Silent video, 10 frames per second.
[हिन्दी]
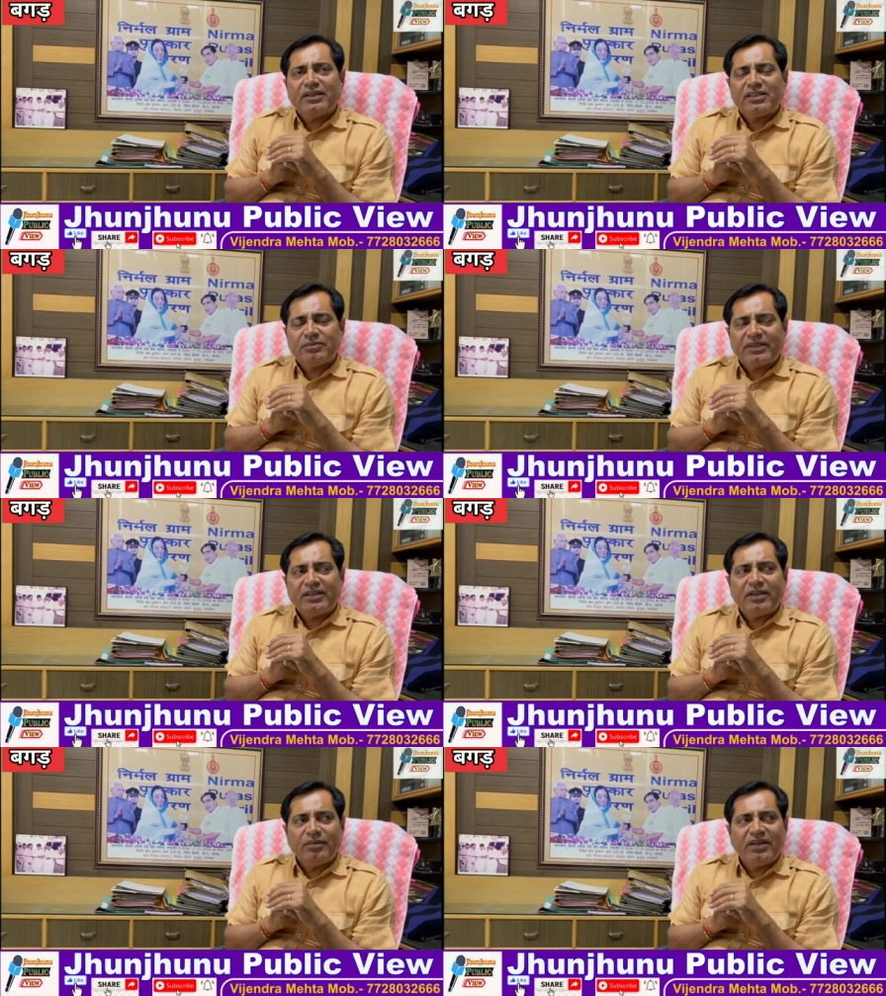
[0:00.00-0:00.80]

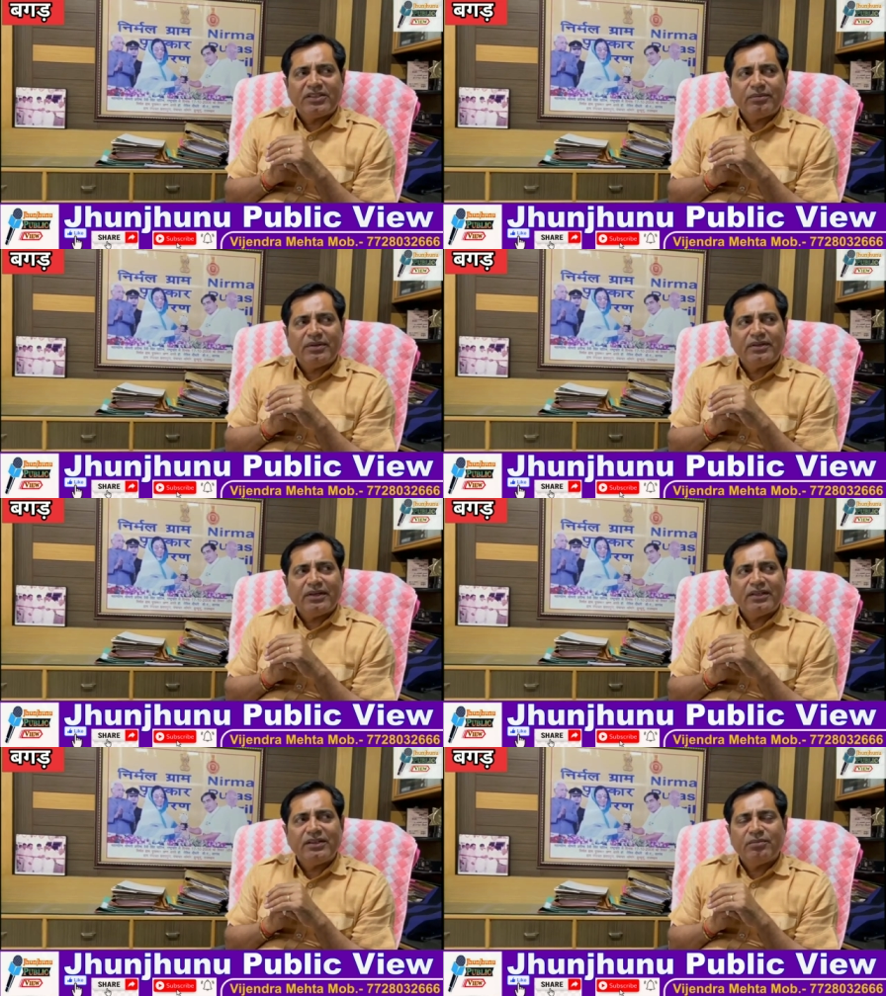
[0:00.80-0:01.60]
रेस्पेक्टेड एमएलए साहब
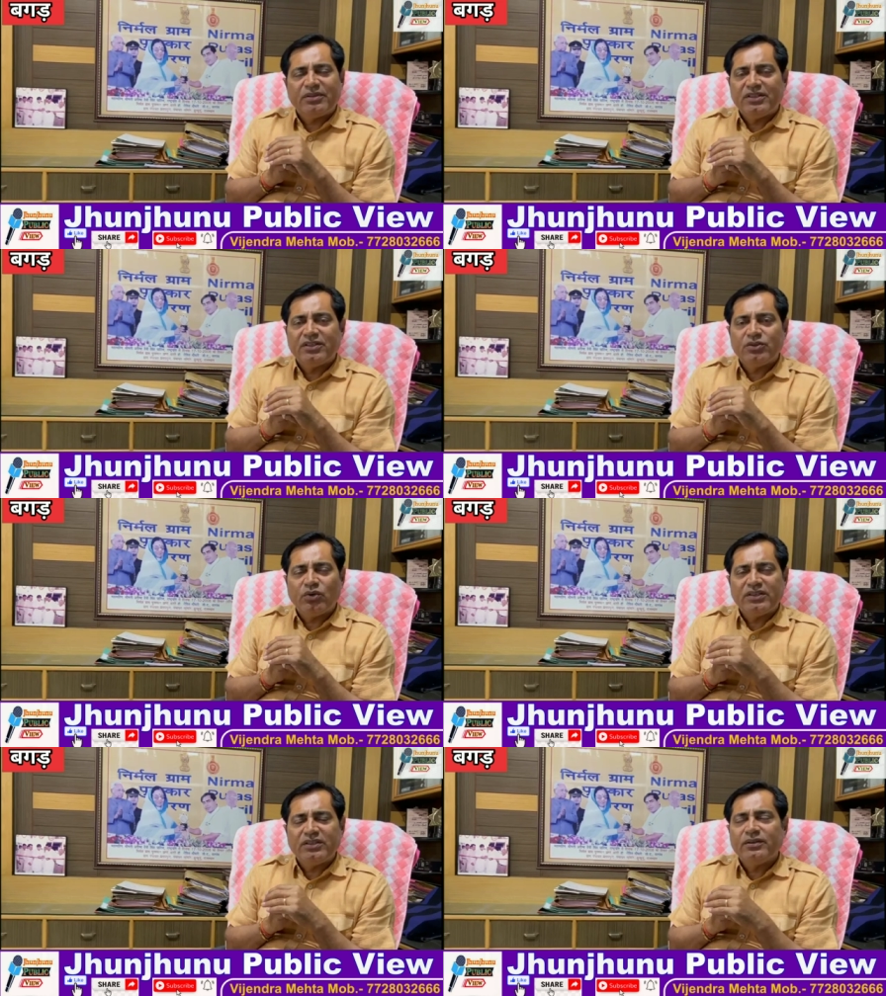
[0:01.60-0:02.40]
हैं आदरणीय ब्रजेंद्र
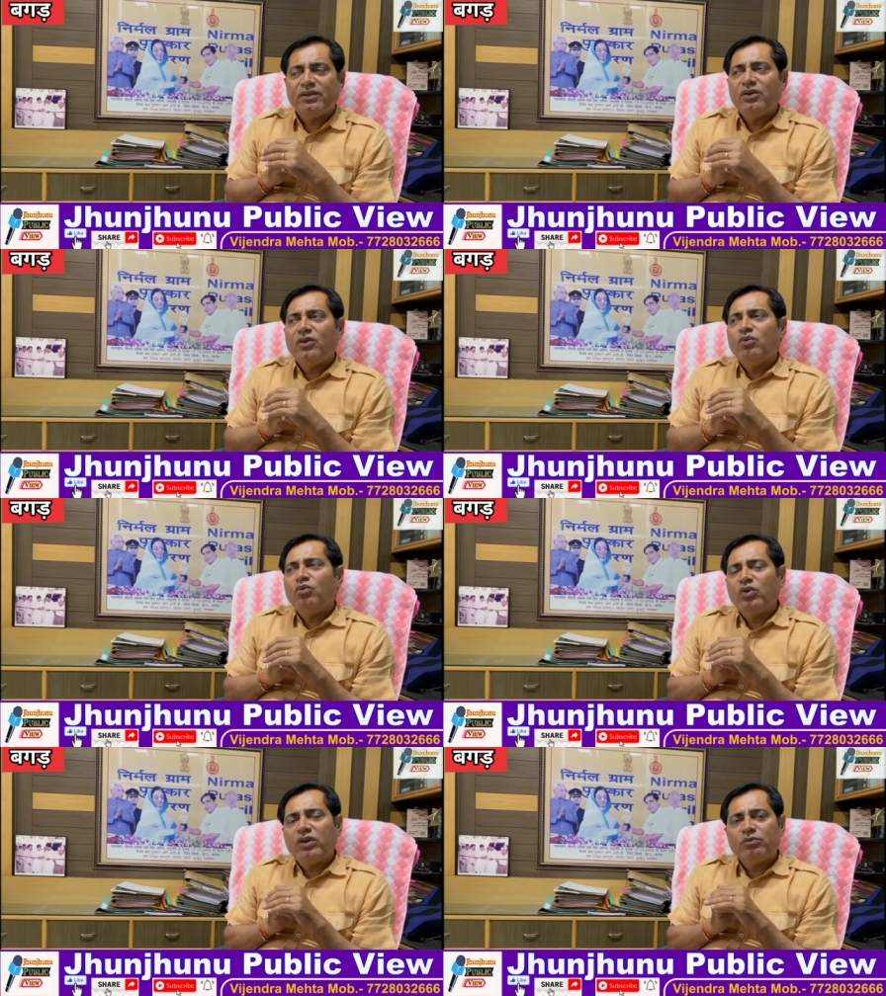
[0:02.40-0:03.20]
जोला जी
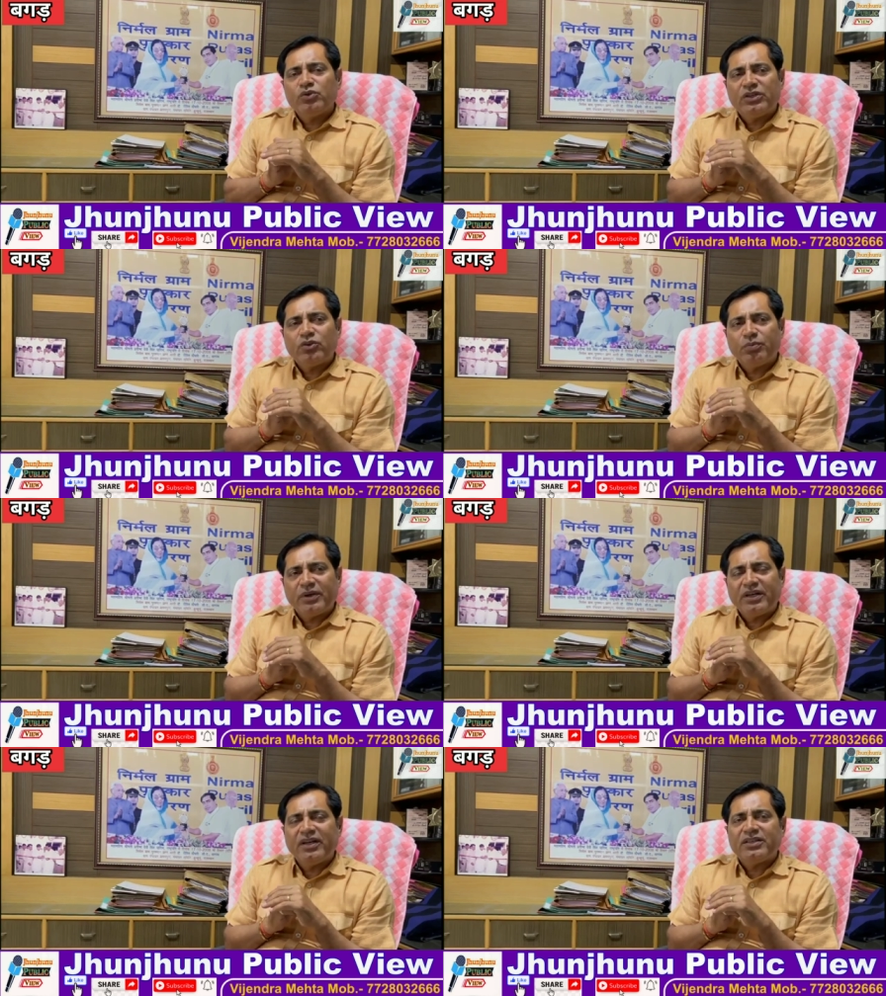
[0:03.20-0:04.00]
उन्होंने मुझे
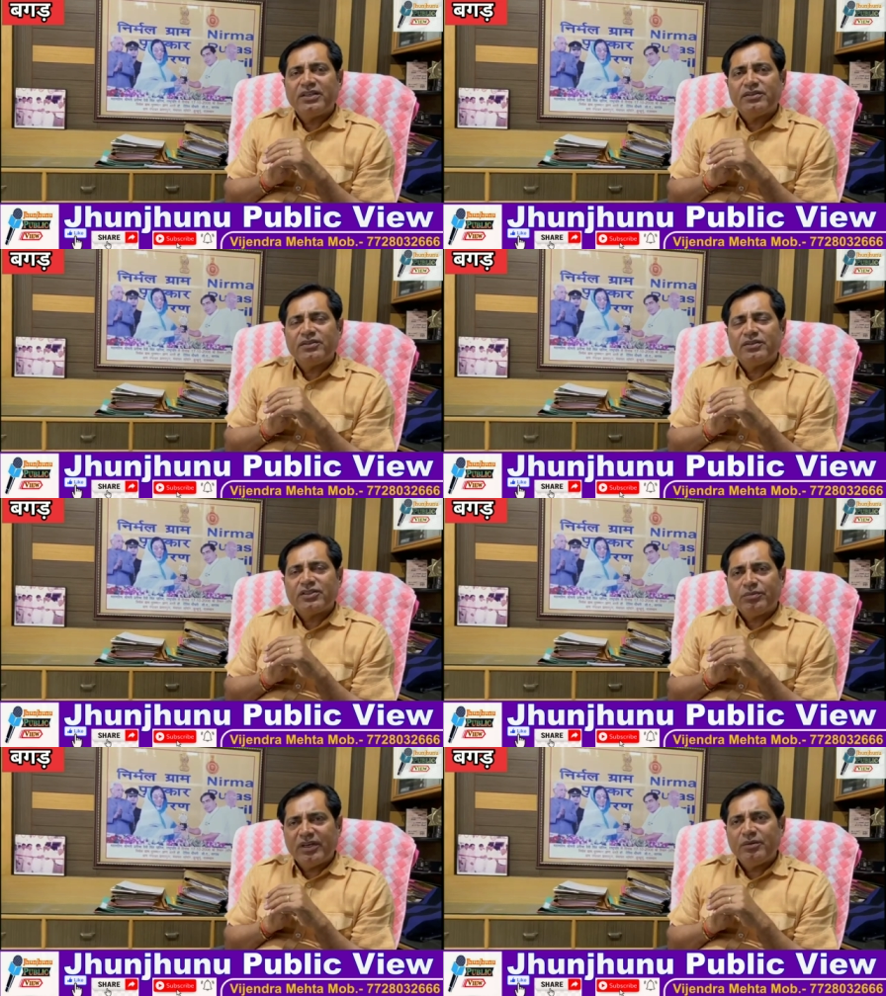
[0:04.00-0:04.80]
टॉपर के नाते
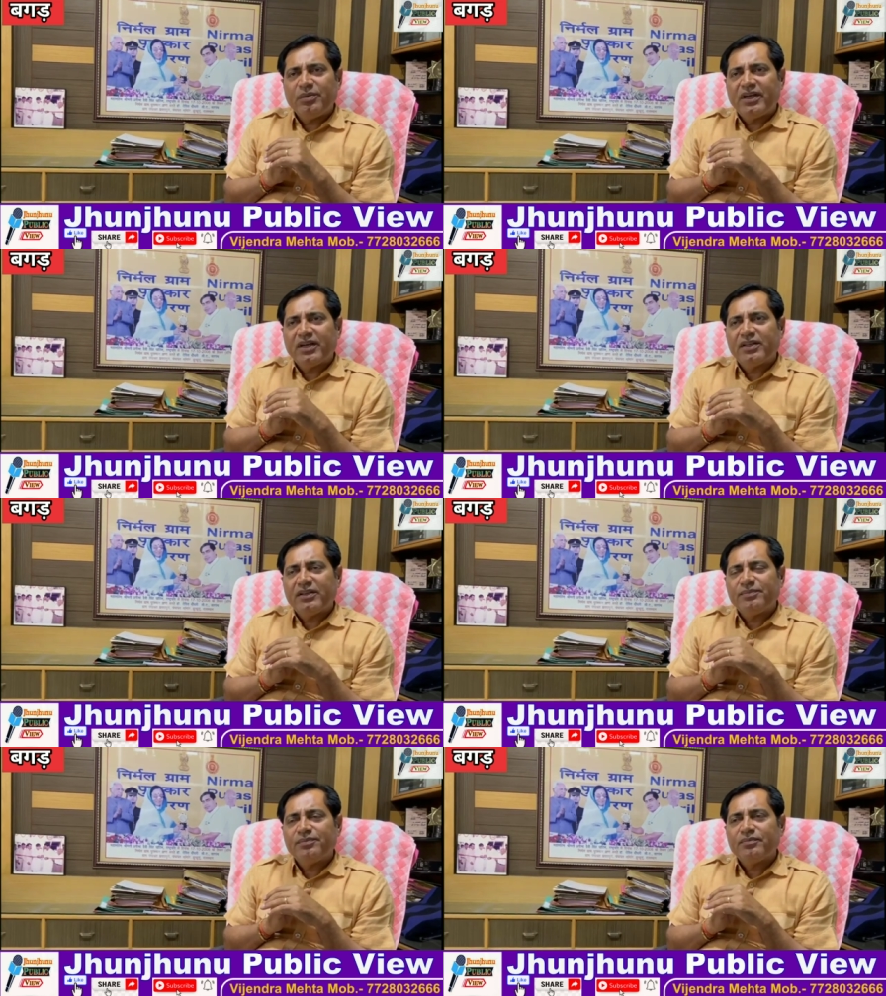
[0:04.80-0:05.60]
सम्मानित भी किया
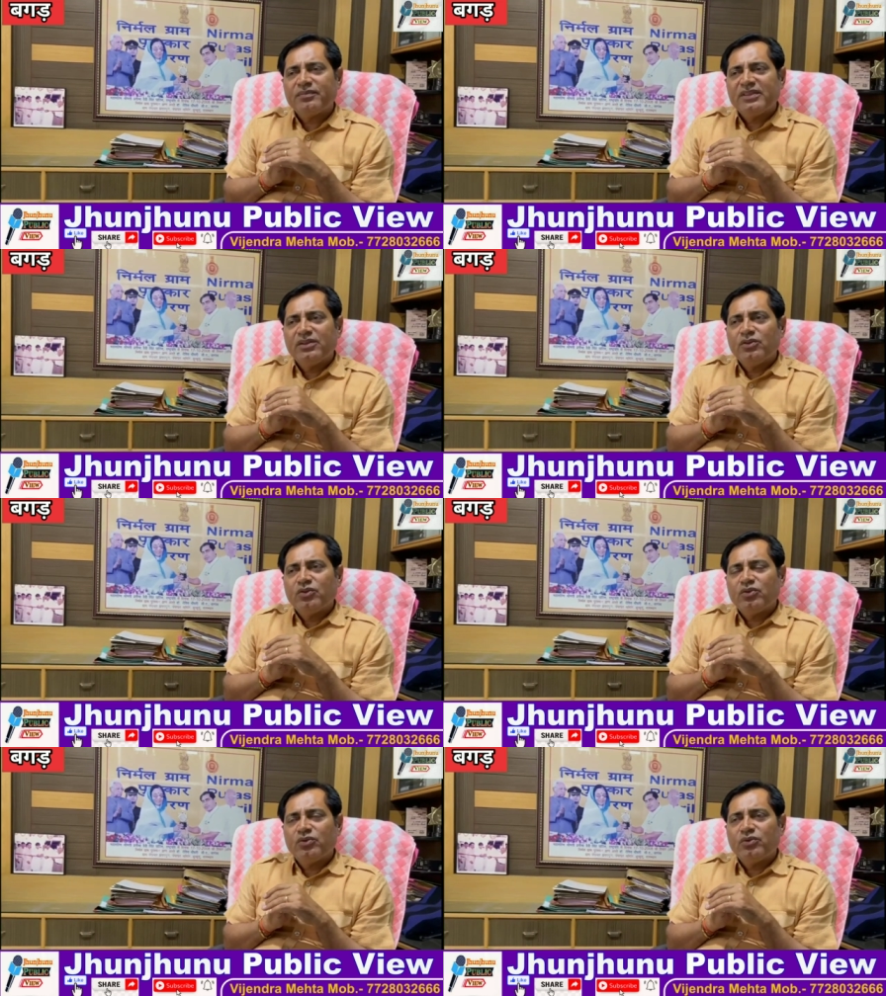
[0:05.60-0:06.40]
था
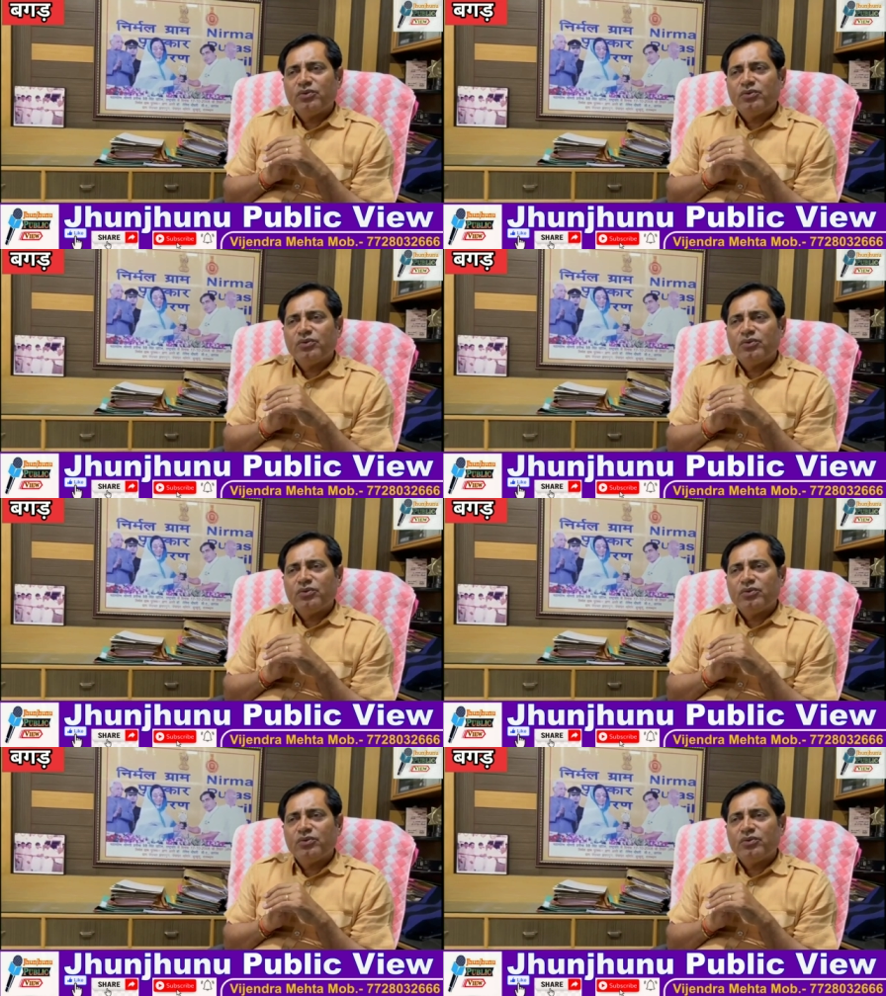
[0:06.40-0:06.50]
तो